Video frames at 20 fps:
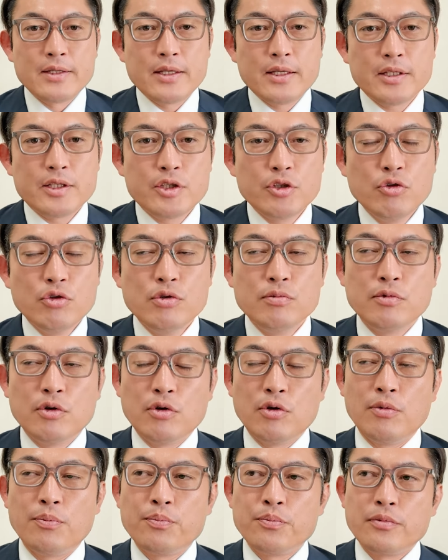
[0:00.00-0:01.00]
で昨日
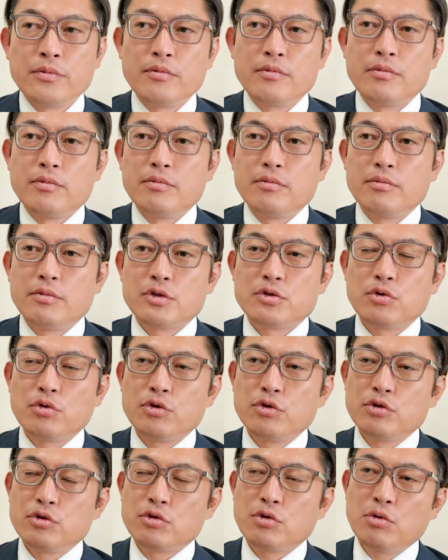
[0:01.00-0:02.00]
も、まあ、そ
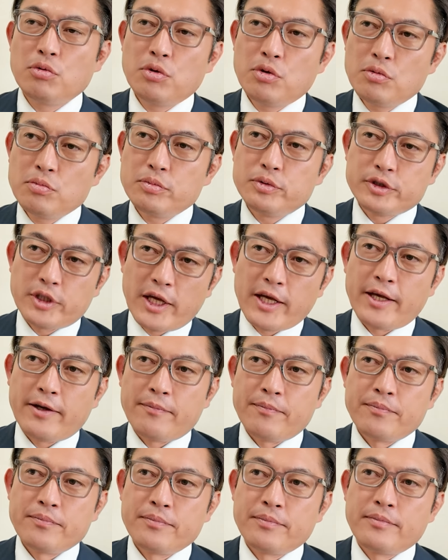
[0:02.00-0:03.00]
ういう党本部で